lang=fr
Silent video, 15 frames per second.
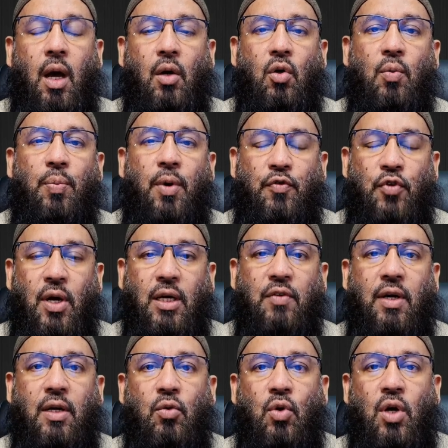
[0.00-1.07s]
Alors, parfois
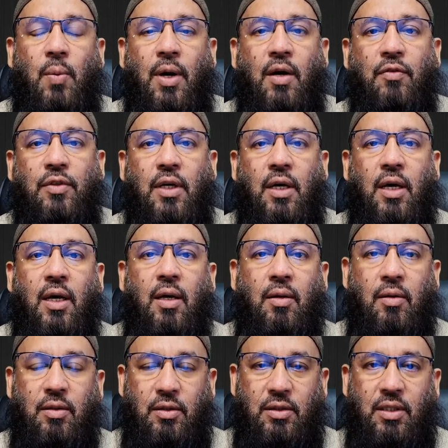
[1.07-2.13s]
arriver, nous capables, euh,
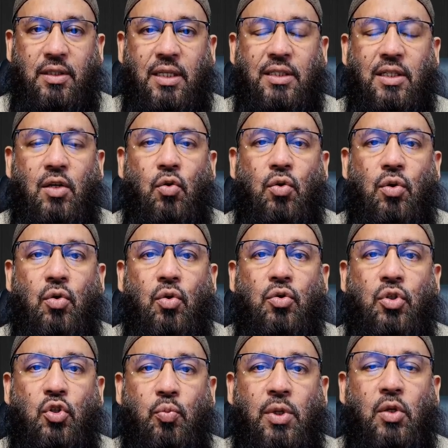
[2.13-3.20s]
c'est-à-dire le,
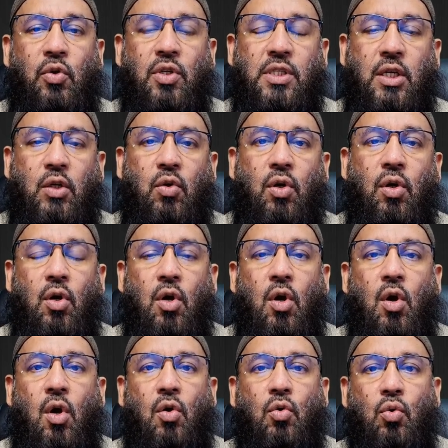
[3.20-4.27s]
juste milieu, c'est que
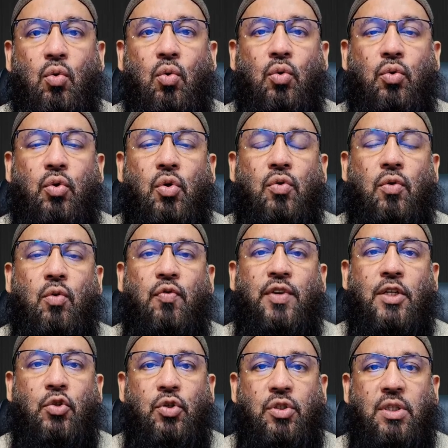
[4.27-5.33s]
nous, de, nous
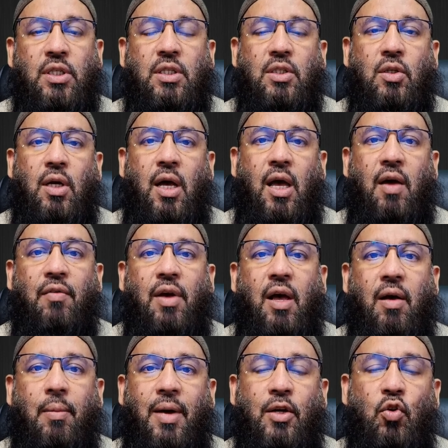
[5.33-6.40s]
faire justice à,
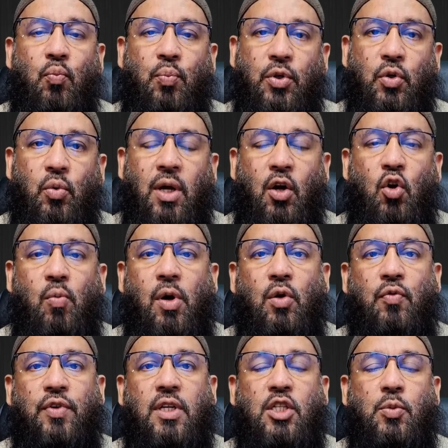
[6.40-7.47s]
à, ben, l'opinion là, comment
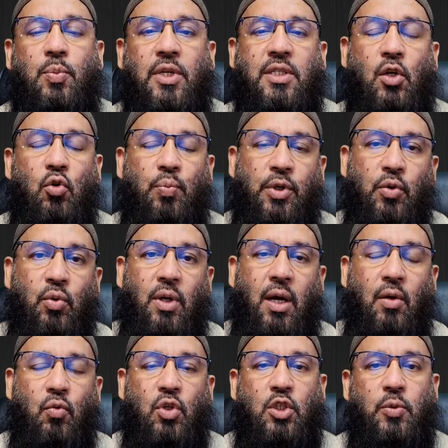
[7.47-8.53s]
nous fin explique ça l'opinion
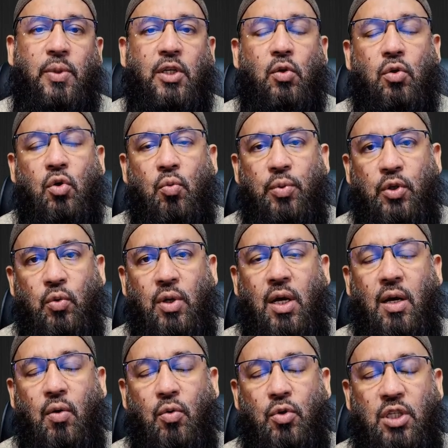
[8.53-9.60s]
là, nous explique l'autre l'opinion
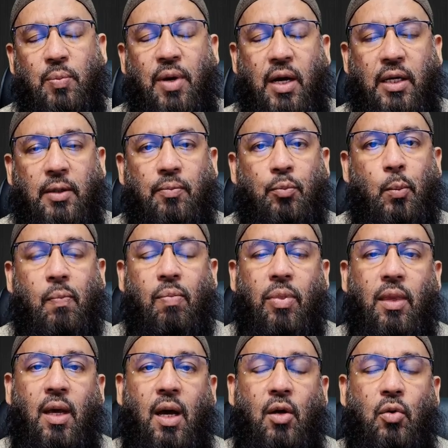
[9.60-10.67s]
là aussi pareil.
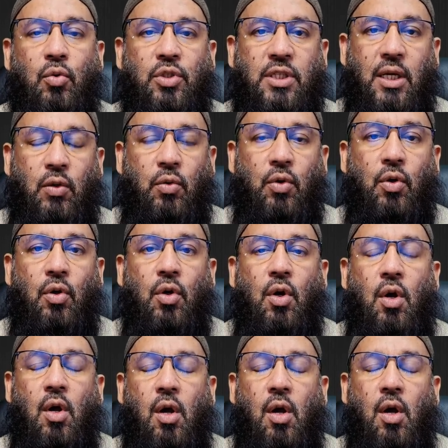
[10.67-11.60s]
Alors, nous disons que,